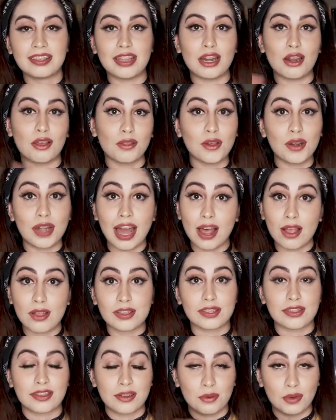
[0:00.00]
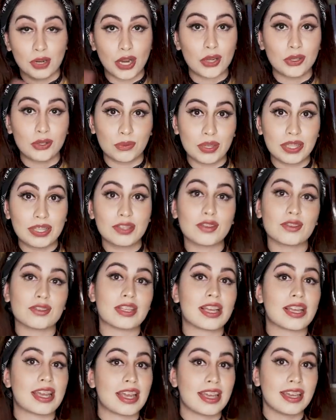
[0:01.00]
De los dos lados se borraron tweets, o
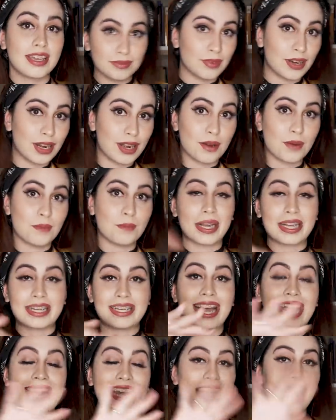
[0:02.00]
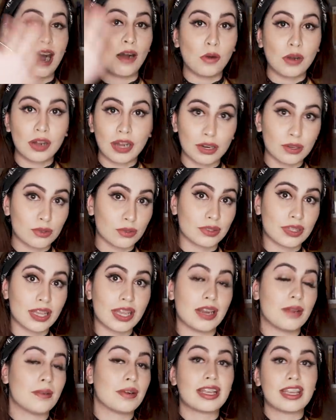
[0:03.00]
sea que, bueno, vayan a buscarlos
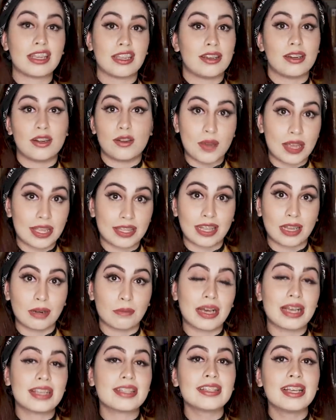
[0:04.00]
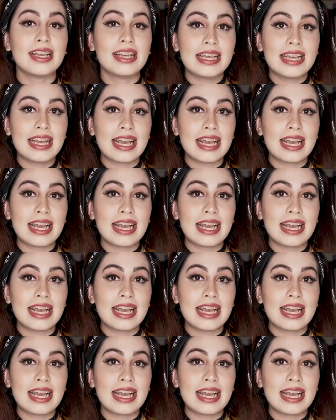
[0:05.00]
ustedes, la verdad que no están más.